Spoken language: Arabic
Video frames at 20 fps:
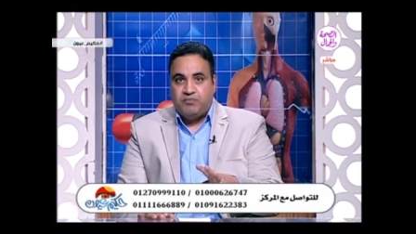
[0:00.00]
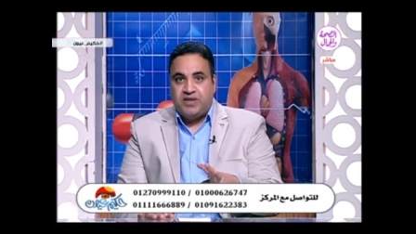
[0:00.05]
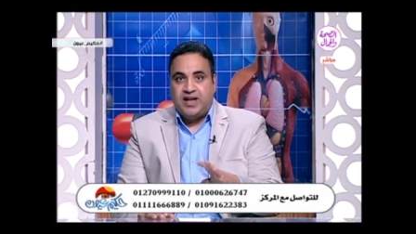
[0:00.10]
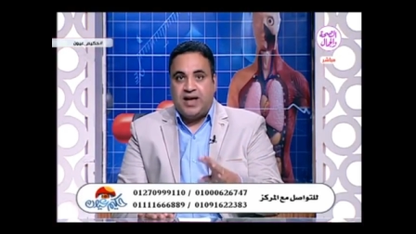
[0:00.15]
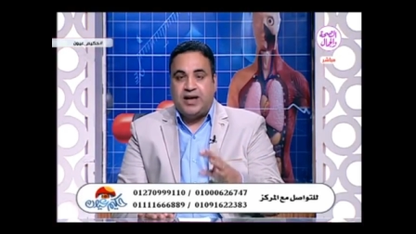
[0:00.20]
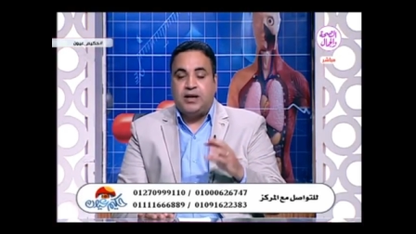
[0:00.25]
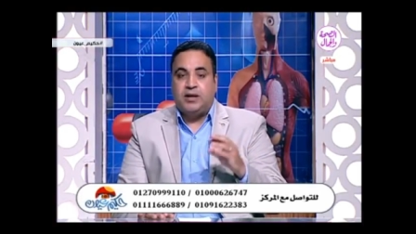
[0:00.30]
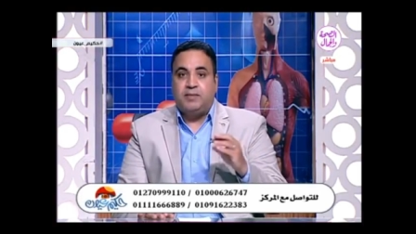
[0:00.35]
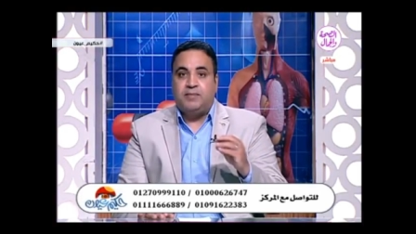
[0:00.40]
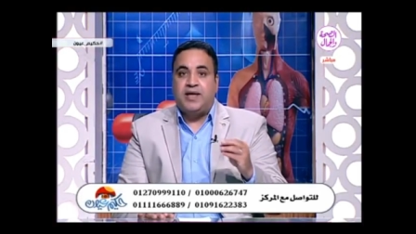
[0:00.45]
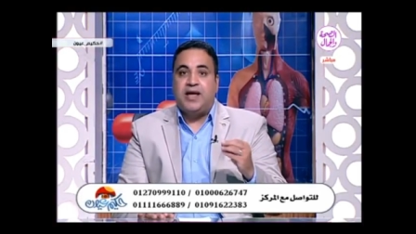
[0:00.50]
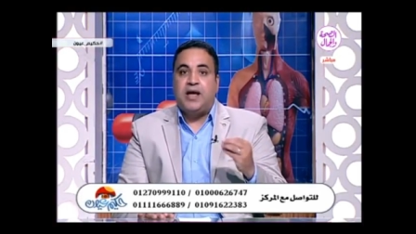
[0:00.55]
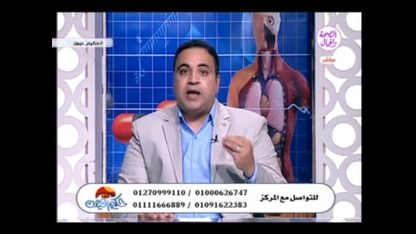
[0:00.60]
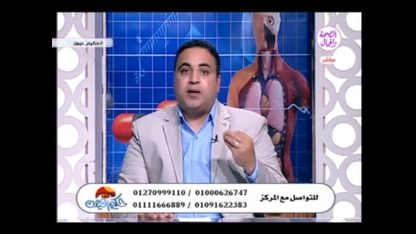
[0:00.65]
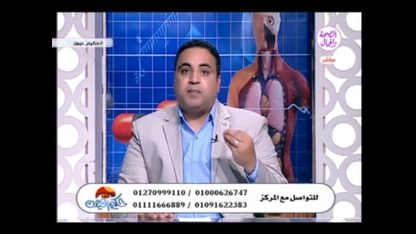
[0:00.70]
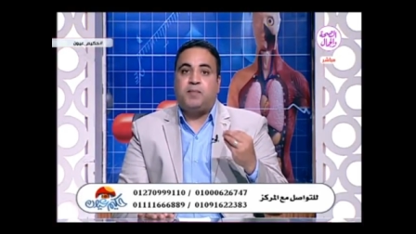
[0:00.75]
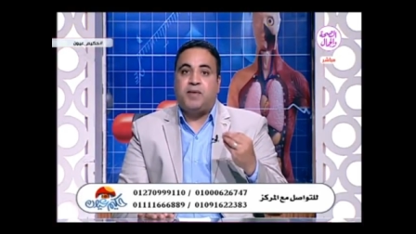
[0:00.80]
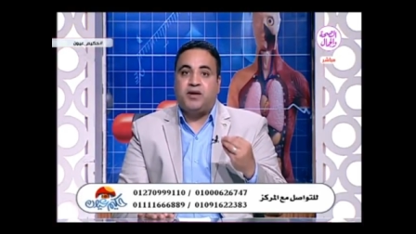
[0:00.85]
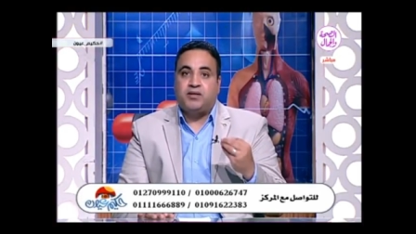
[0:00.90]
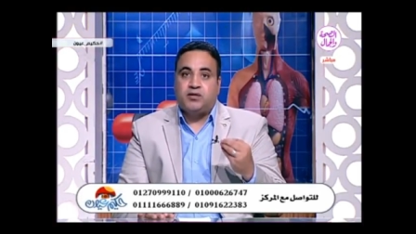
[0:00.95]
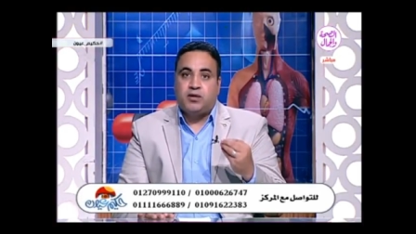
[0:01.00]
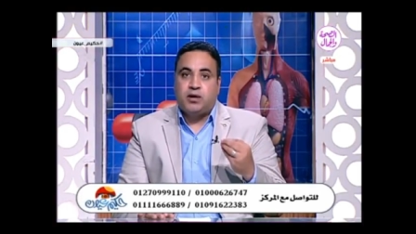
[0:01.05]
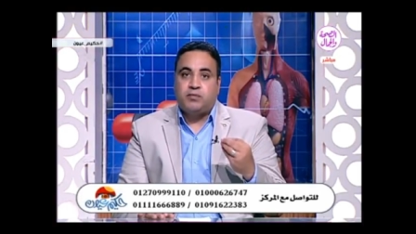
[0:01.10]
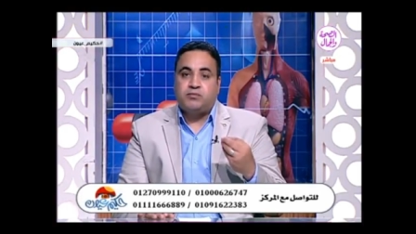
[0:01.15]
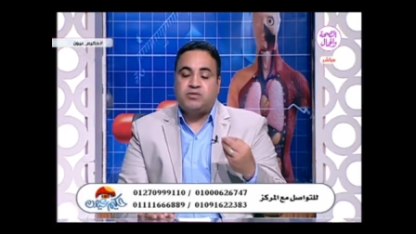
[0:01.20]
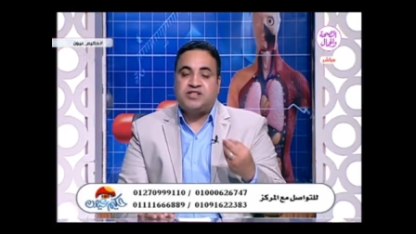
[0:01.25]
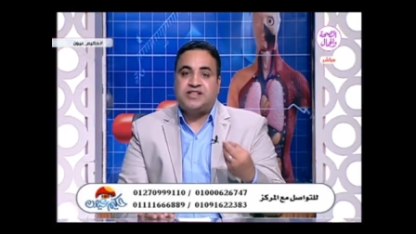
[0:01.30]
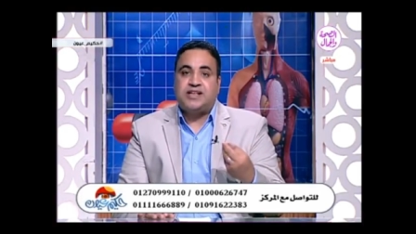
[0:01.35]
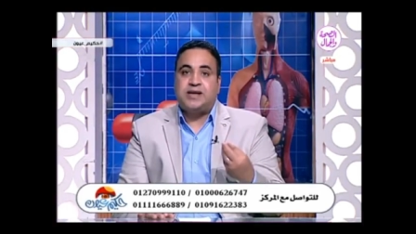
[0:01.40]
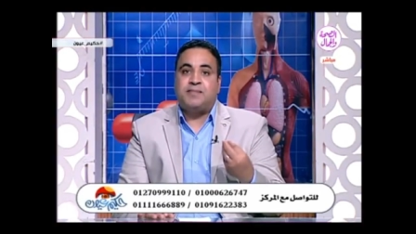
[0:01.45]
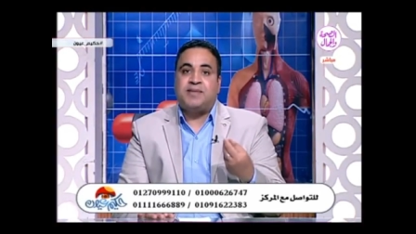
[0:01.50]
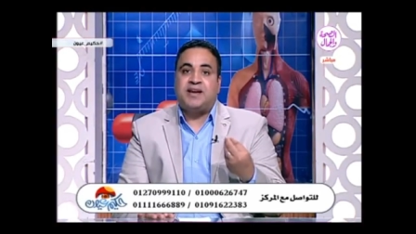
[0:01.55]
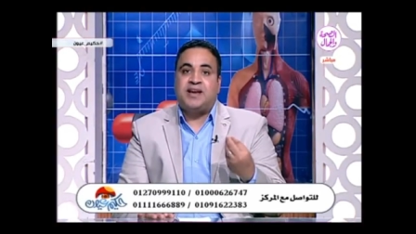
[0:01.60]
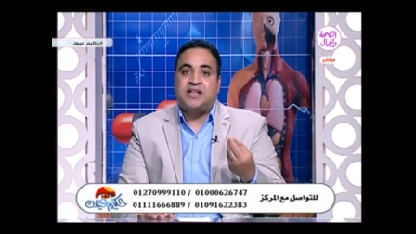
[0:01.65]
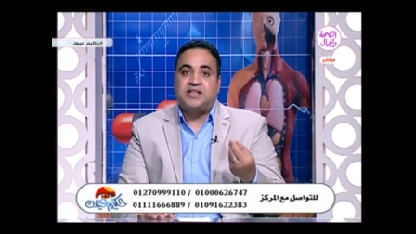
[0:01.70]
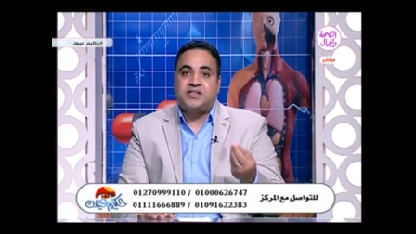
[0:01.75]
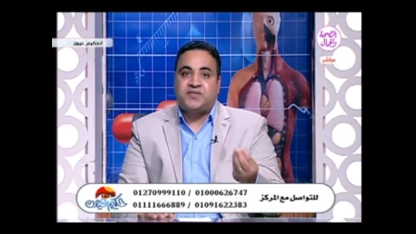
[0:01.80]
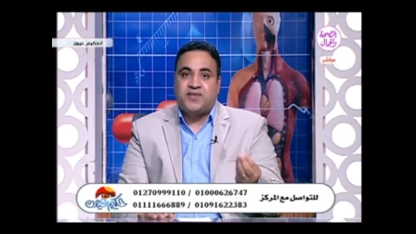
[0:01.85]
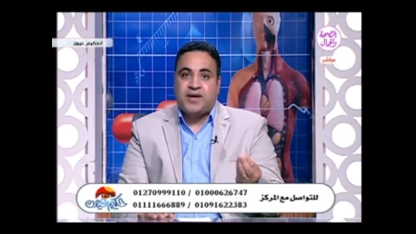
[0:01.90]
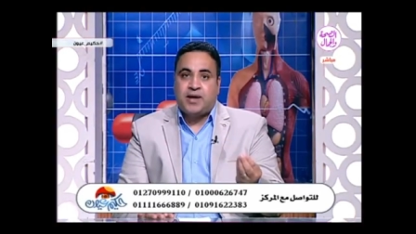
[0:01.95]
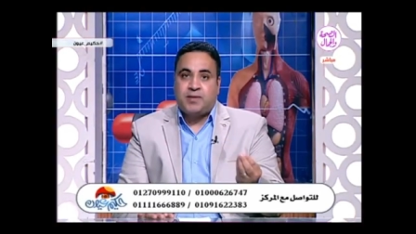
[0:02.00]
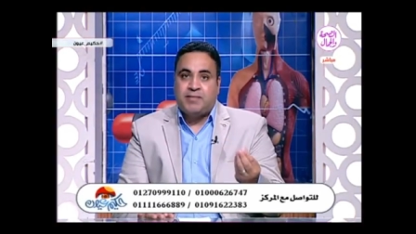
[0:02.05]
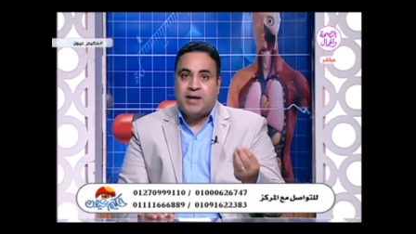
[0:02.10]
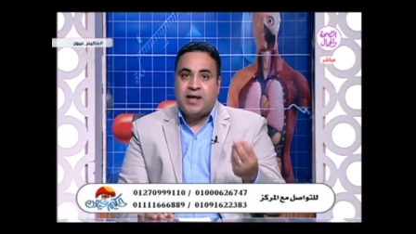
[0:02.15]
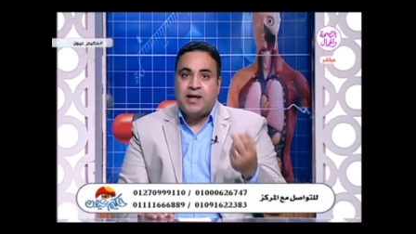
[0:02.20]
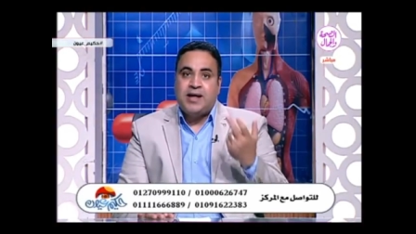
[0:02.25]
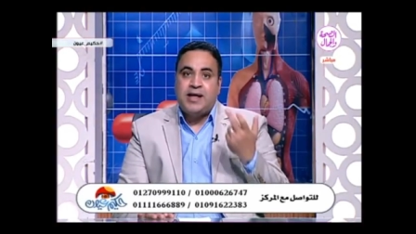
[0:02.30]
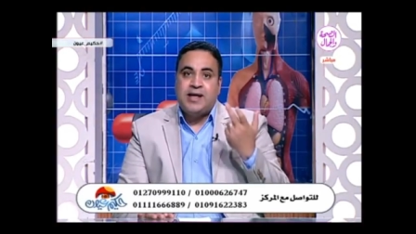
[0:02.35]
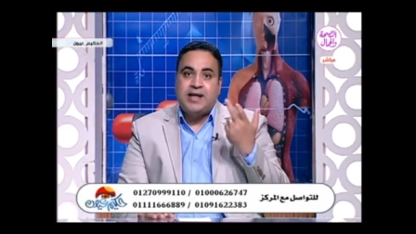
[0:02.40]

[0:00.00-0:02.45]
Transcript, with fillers: يعني المياه البيضاء مش زي ما الناس فاهمه